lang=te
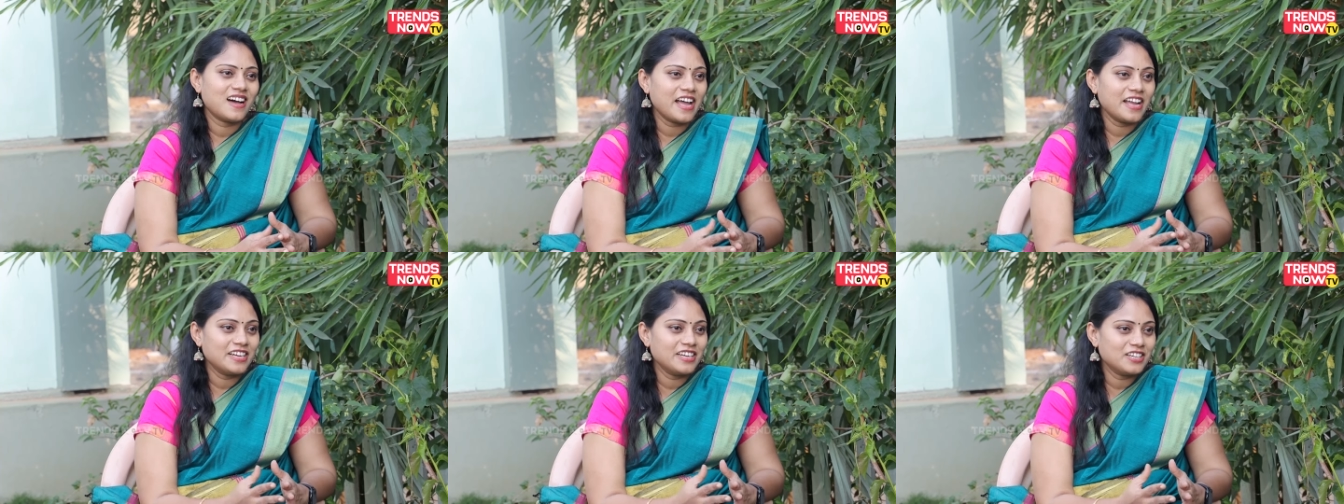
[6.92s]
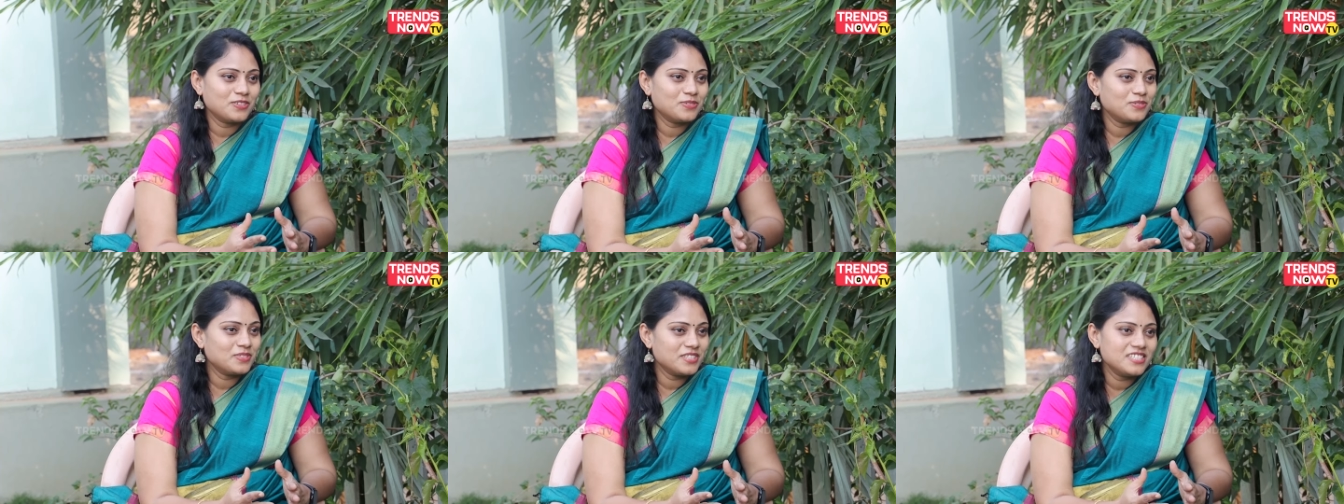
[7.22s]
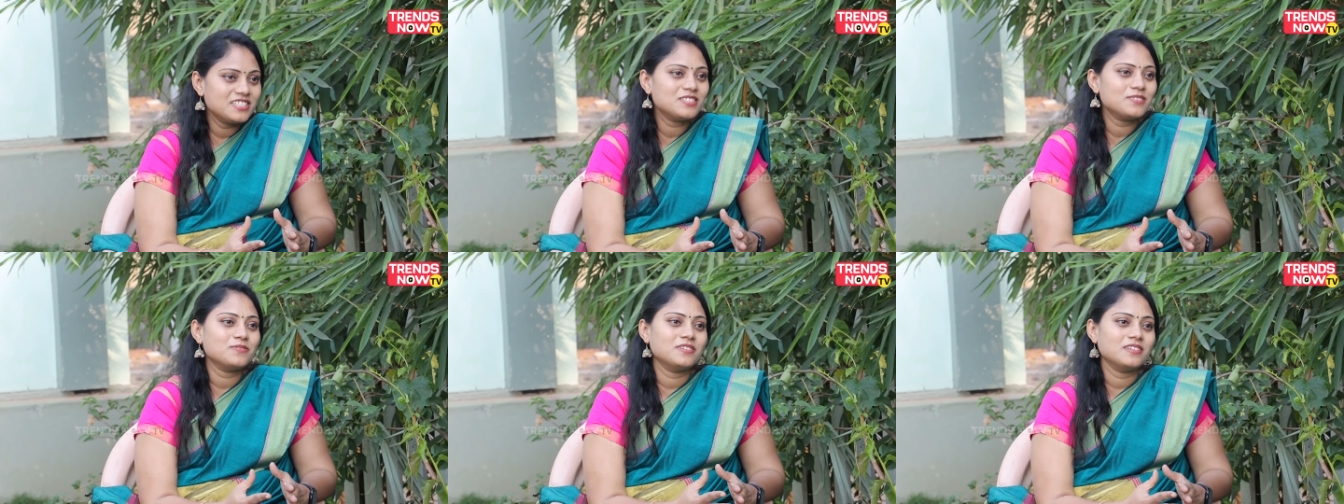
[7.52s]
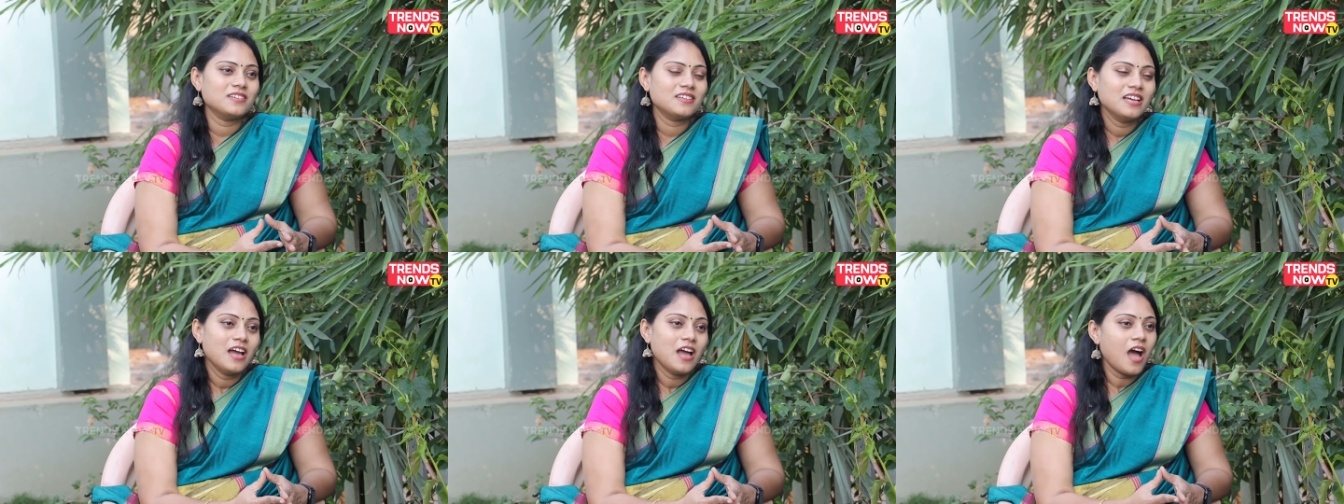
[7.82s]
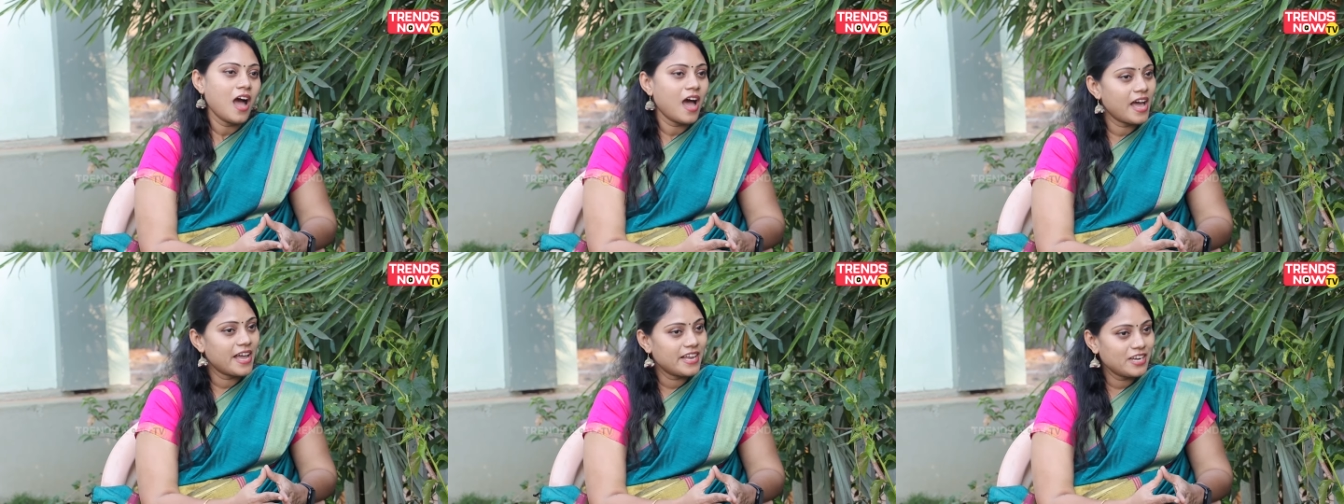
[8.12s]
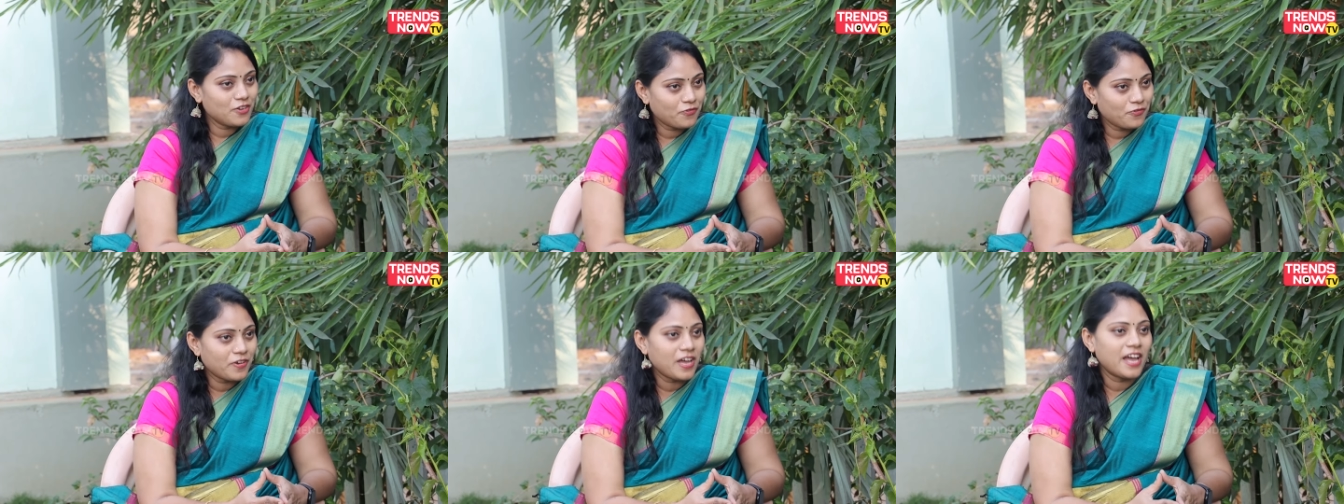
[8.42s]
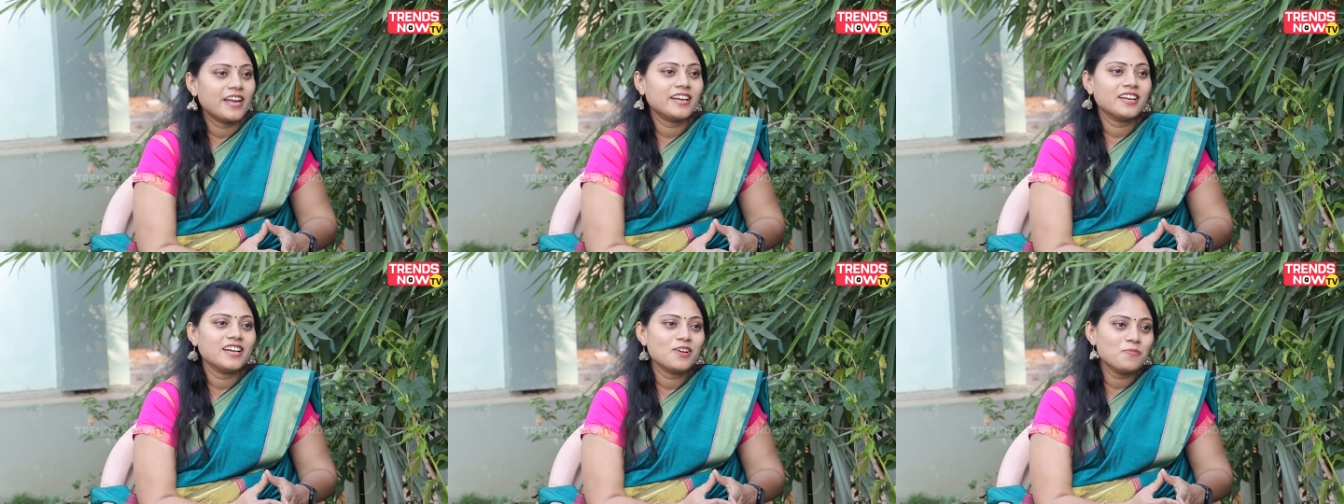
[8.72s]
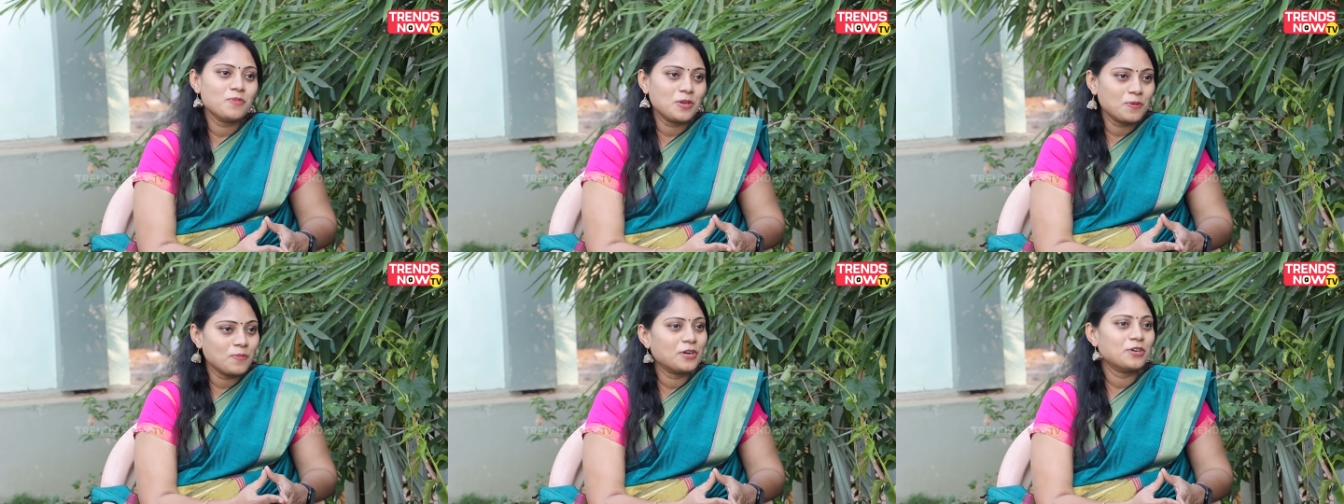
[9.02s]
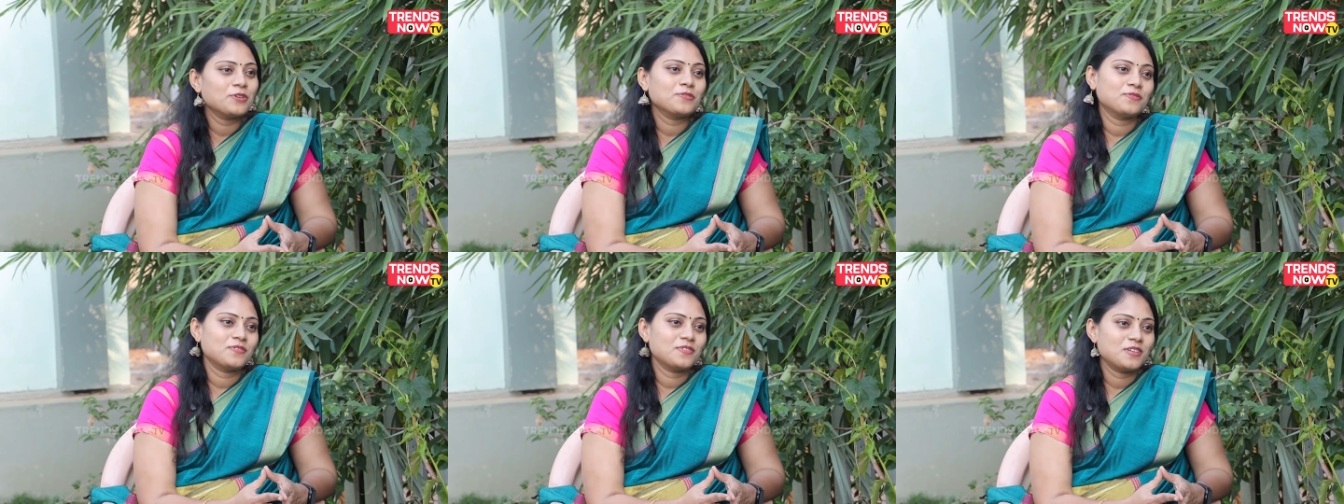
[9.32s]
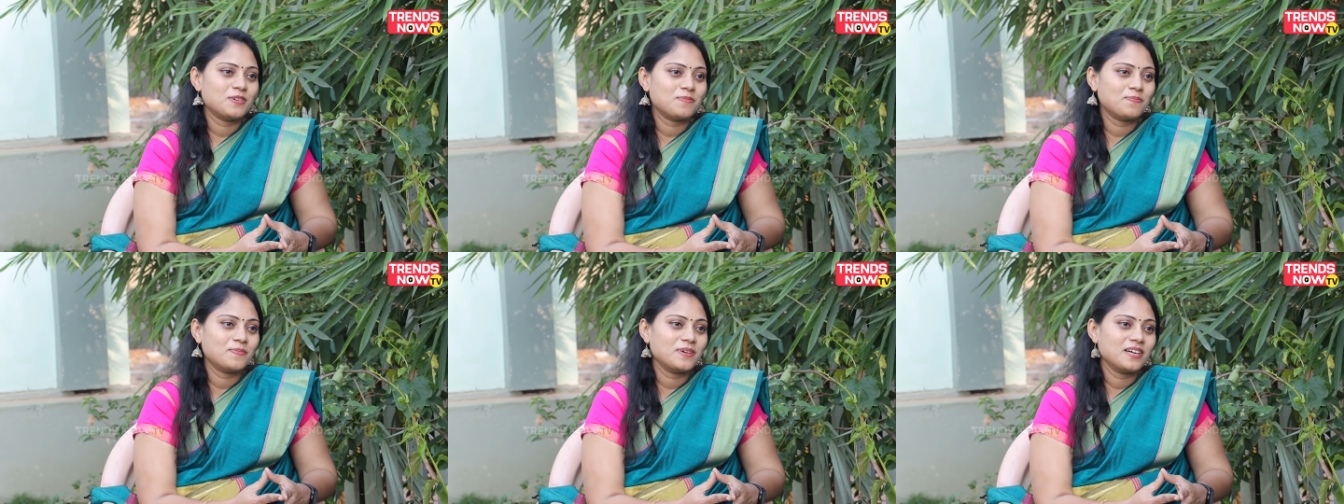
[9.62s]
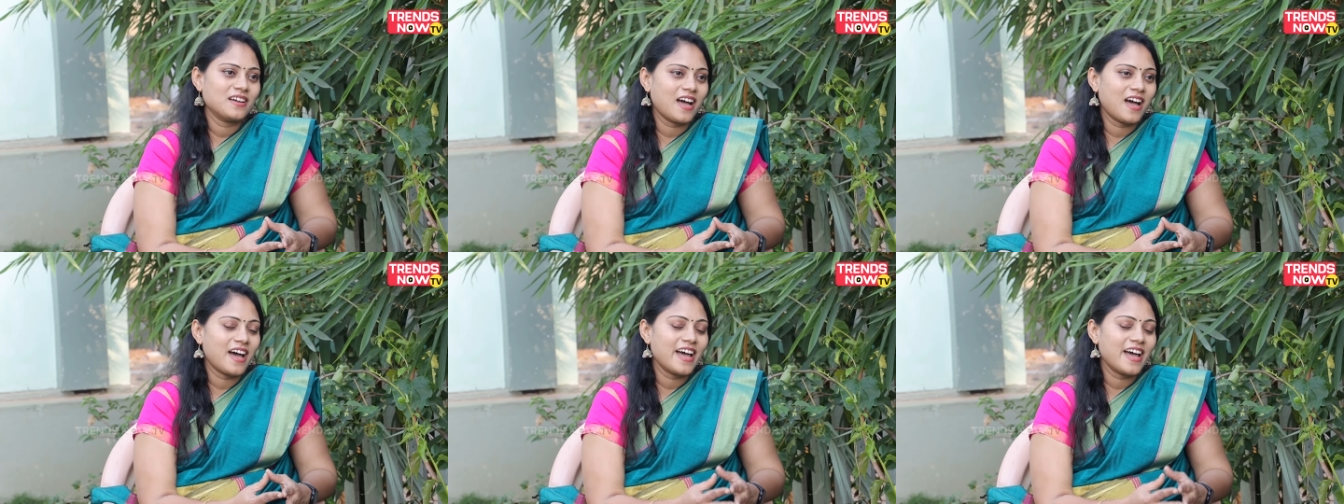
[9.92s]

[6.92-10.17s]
ఆయన గురించి ఆయన ఫ్యాన్గా మేము అడుగుతున్నాము